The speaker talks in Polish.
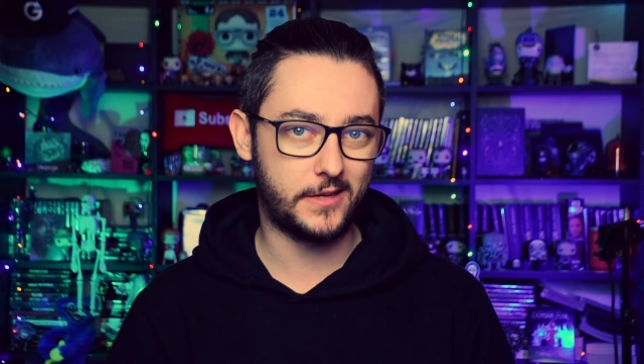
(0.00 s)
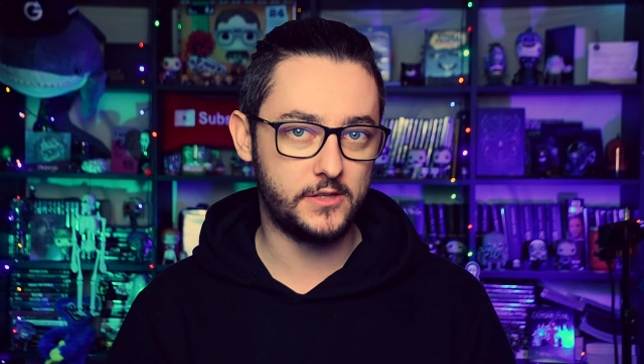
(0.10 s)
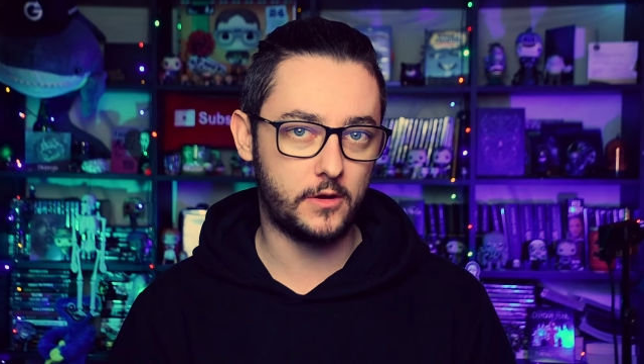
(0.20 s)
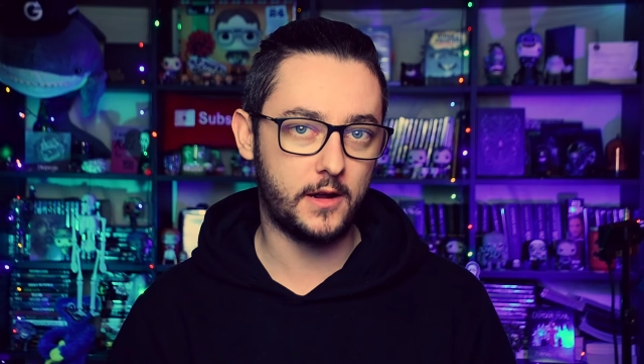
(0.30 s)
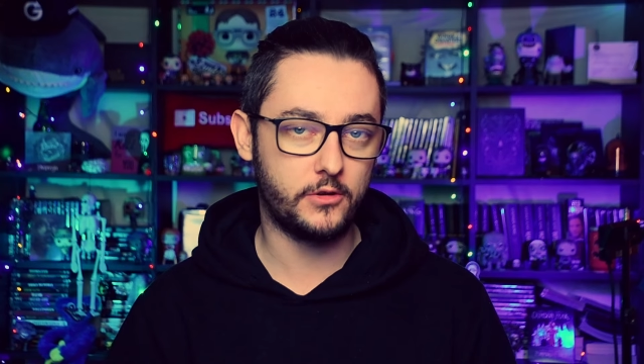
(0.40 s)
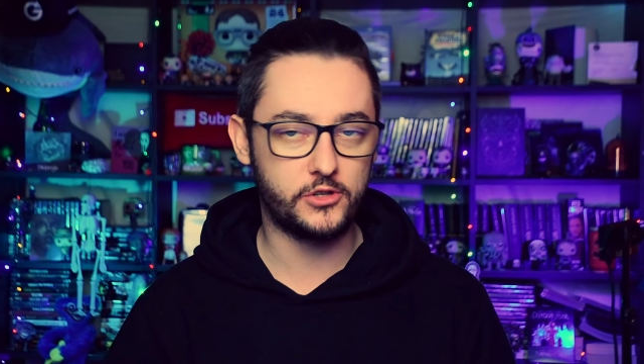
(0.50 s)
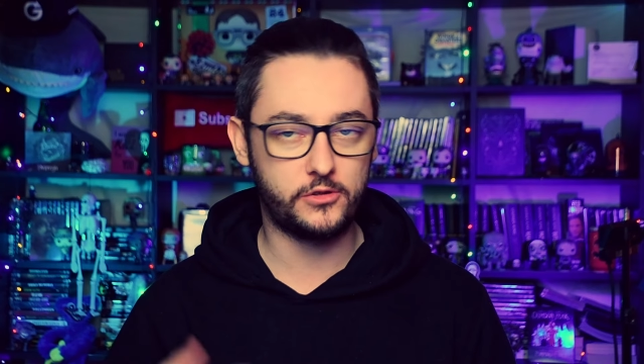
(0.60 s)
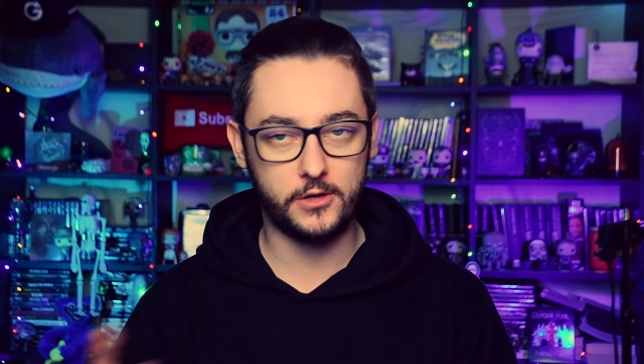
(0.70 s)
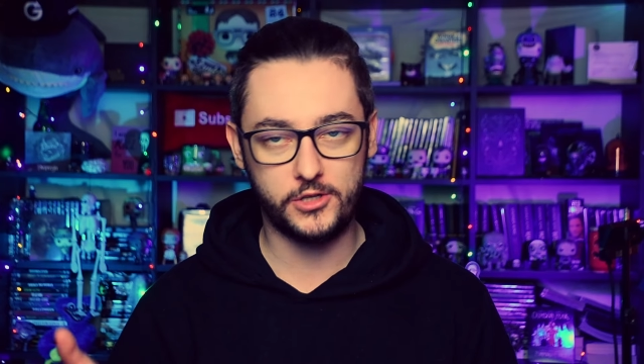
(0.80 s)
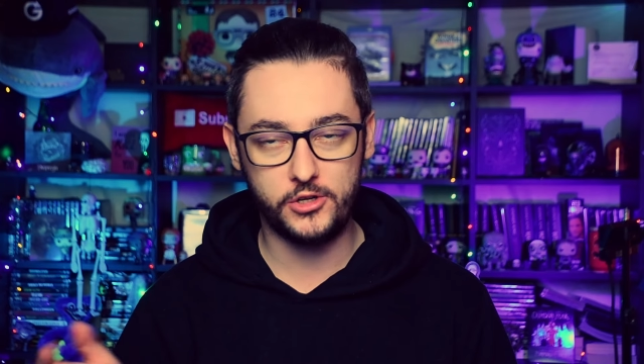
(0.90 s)
historia, chociaż
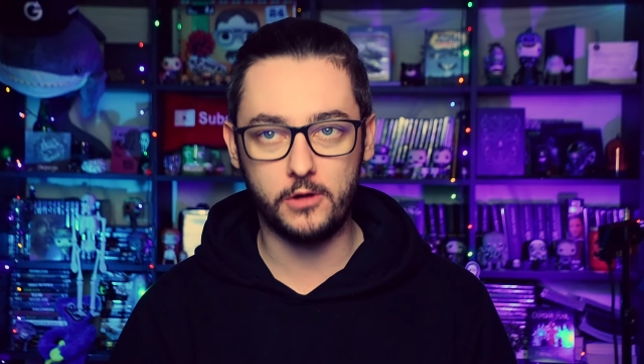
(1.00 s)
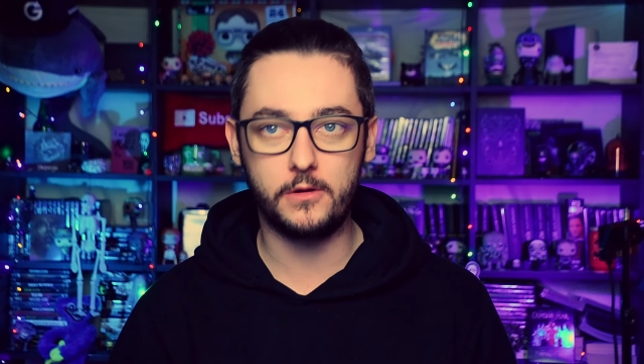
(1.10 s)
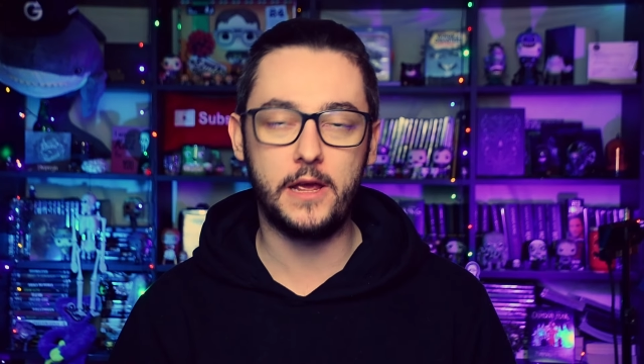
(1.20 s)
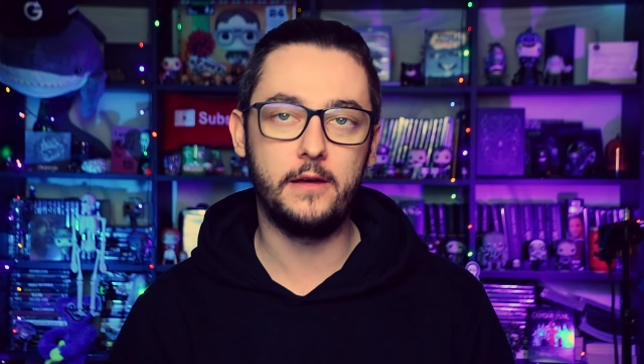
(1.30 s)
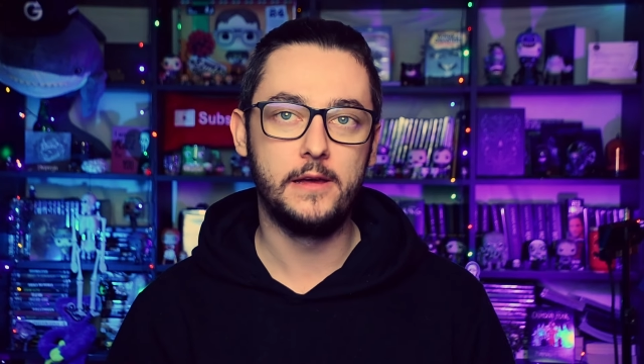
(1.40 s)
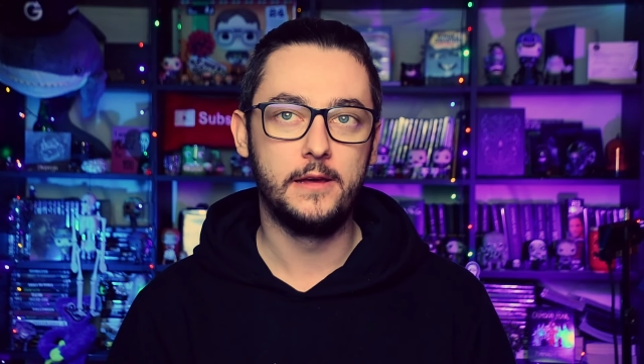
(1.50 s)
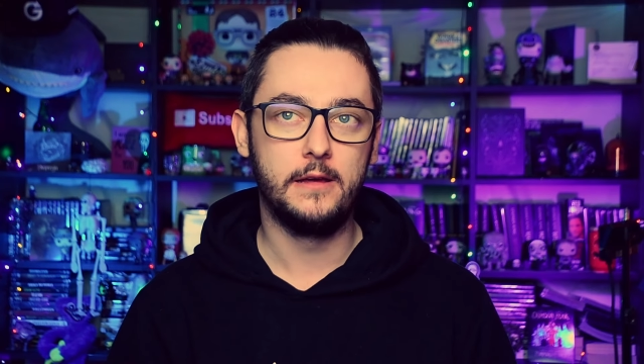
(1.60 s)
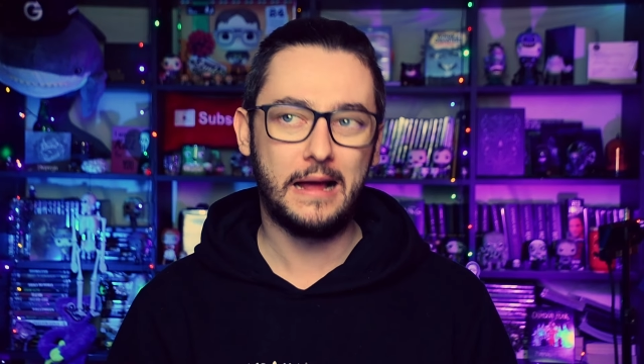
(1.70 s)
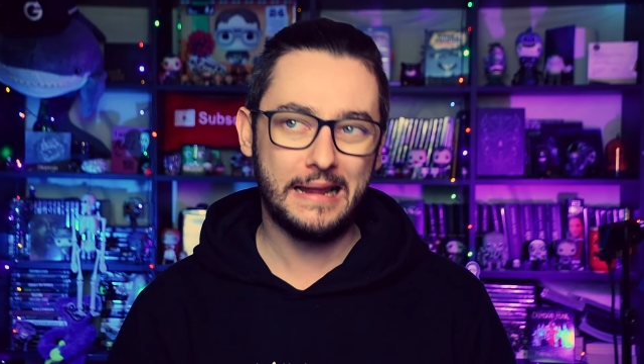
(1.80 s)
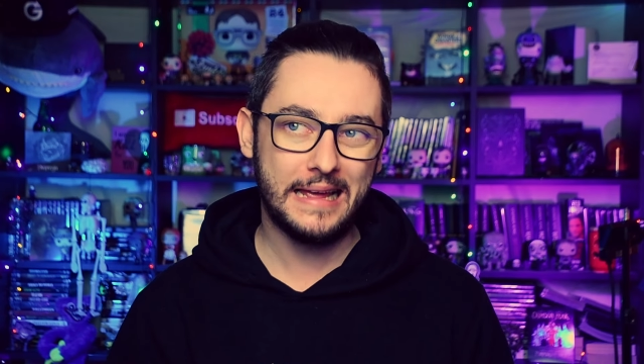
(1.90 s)
trochę się ciągnie.
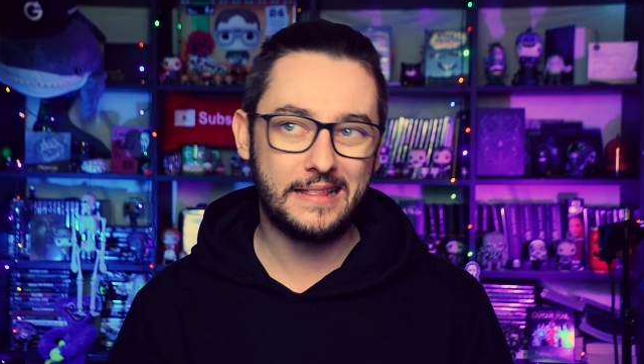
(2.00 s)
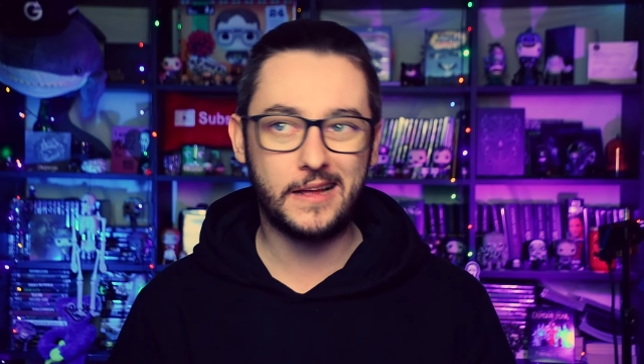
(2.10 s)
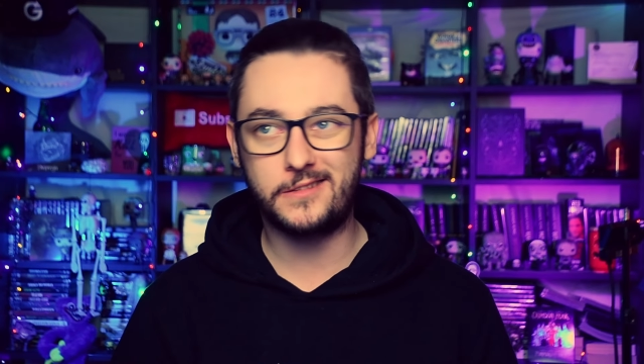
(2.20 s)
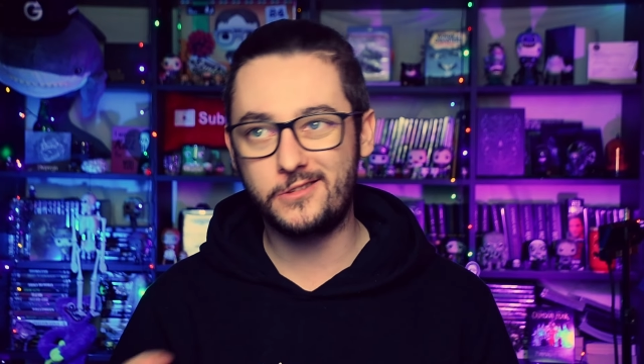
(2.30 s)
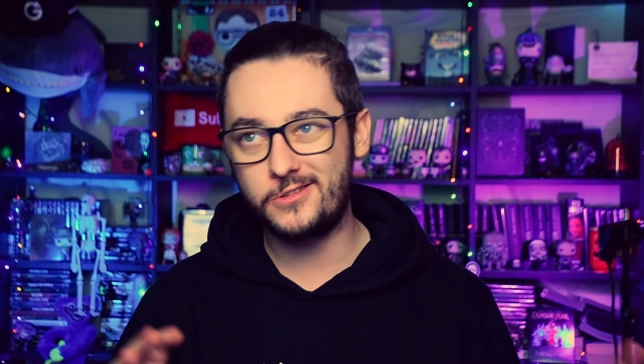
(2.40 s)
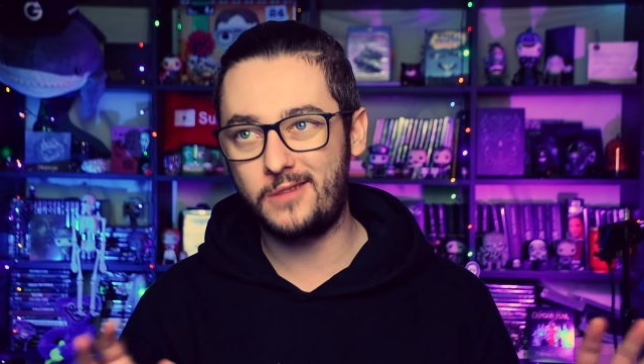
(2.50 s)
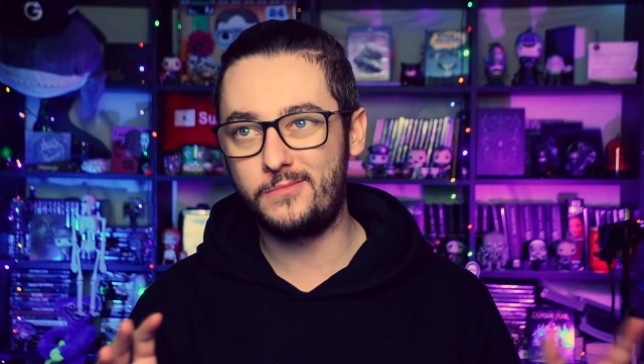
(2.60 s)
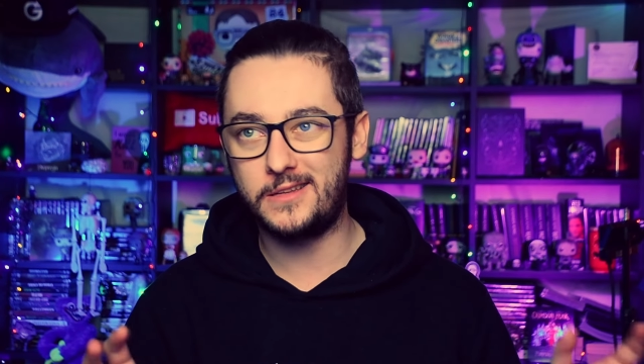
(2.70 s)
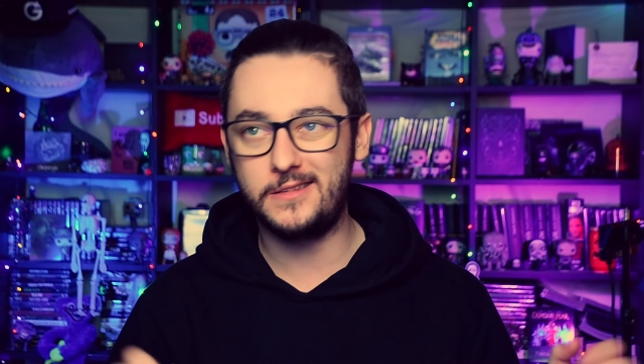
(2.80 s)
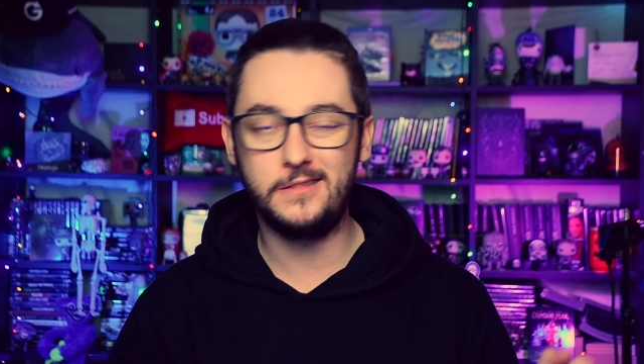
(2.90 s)
Ale jednak coś tam
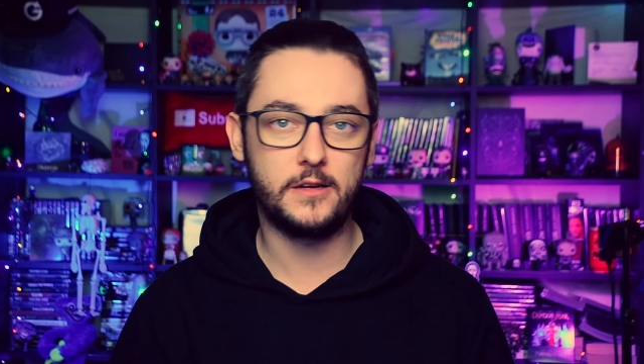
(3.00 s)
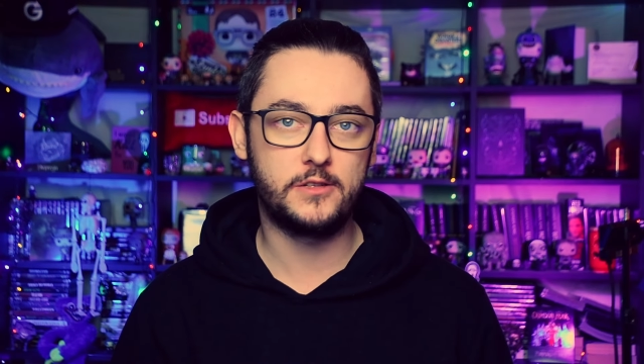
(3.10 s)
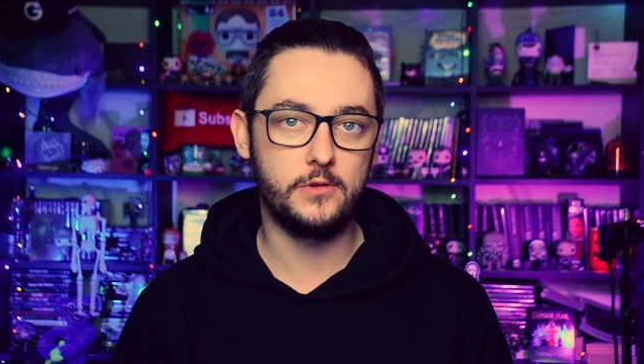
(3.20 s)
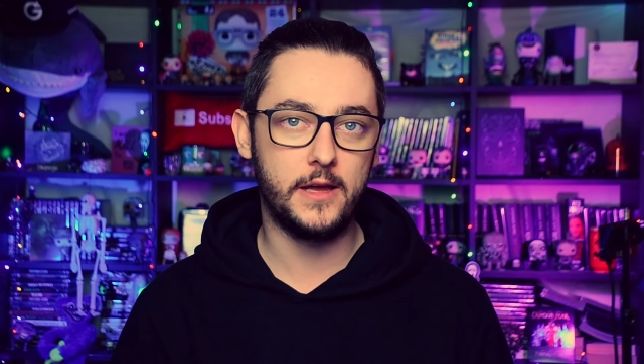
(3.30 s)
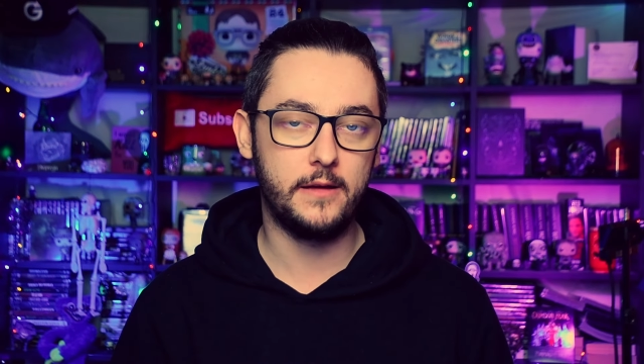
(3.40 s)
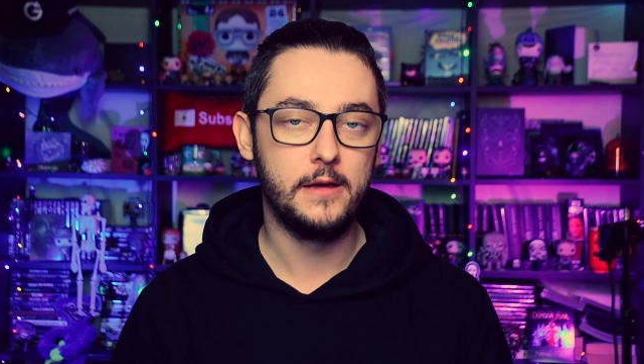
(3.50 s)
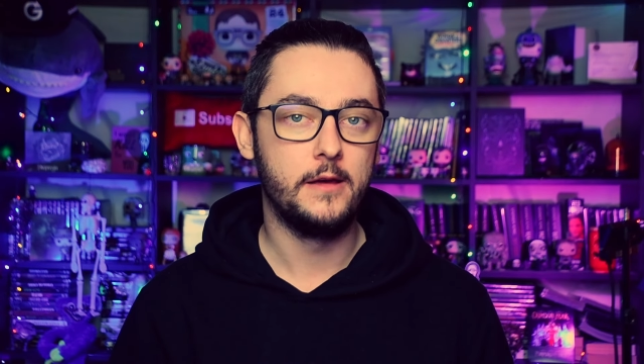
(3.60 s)
nas interesuje,